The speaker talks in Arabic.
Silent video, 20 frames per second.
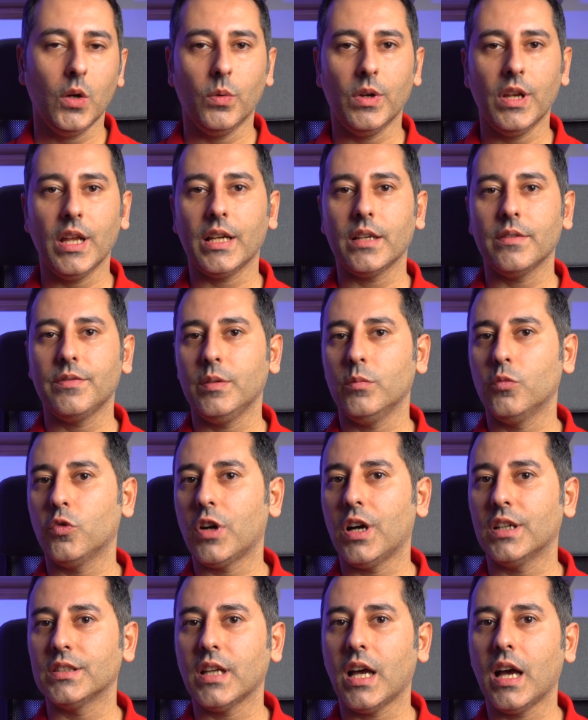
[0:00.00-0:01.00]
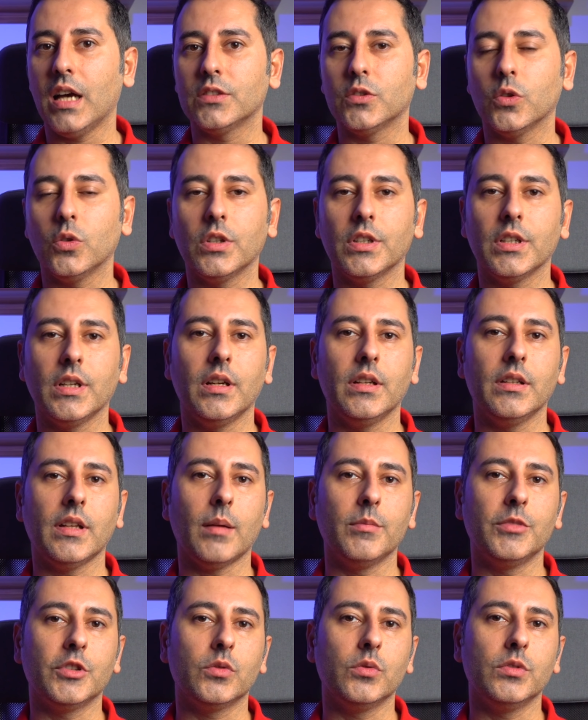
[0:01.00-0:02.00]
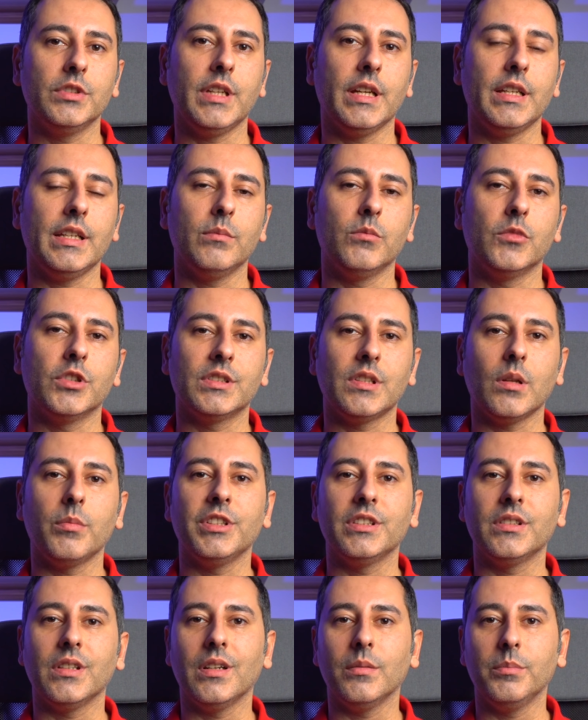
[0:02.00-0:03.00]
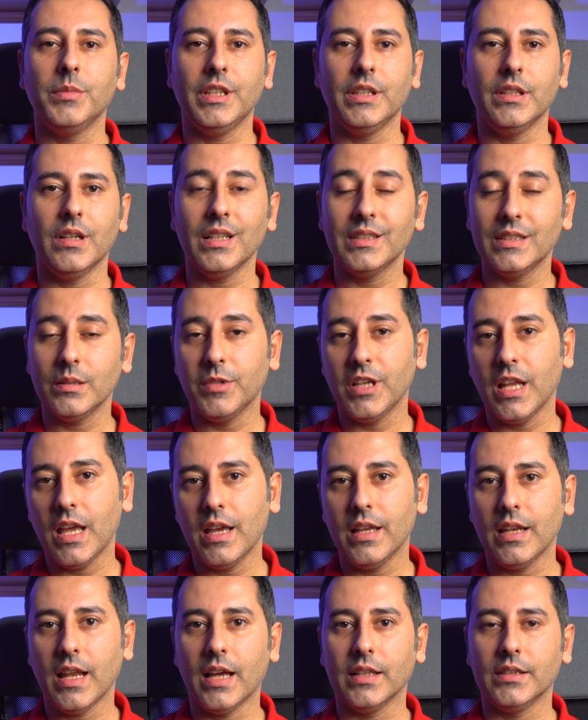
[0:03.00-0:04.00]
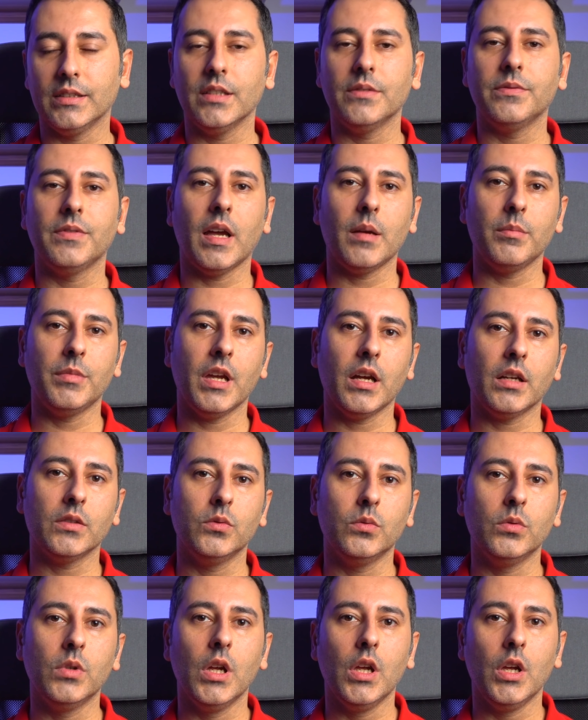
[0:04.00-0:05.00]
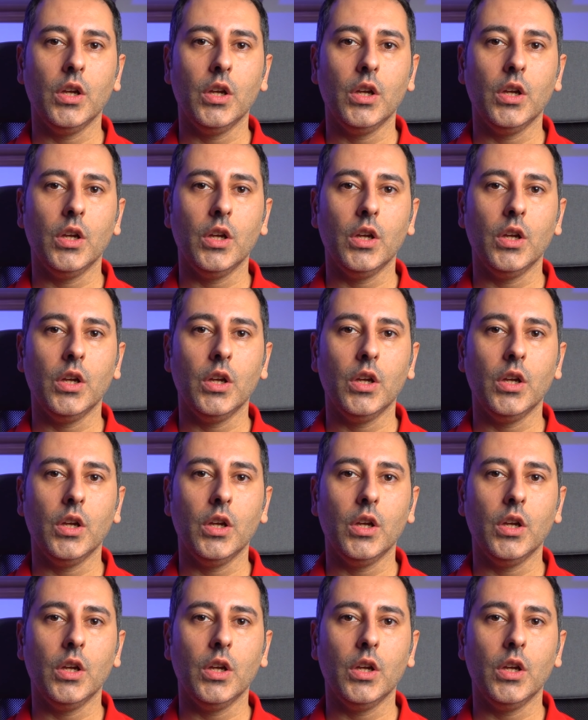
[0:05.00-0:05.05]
ولكن في مقاطعات اخرى عم بتكون يعني مرتبطه براتب الاهل حتى فعم بياخذوا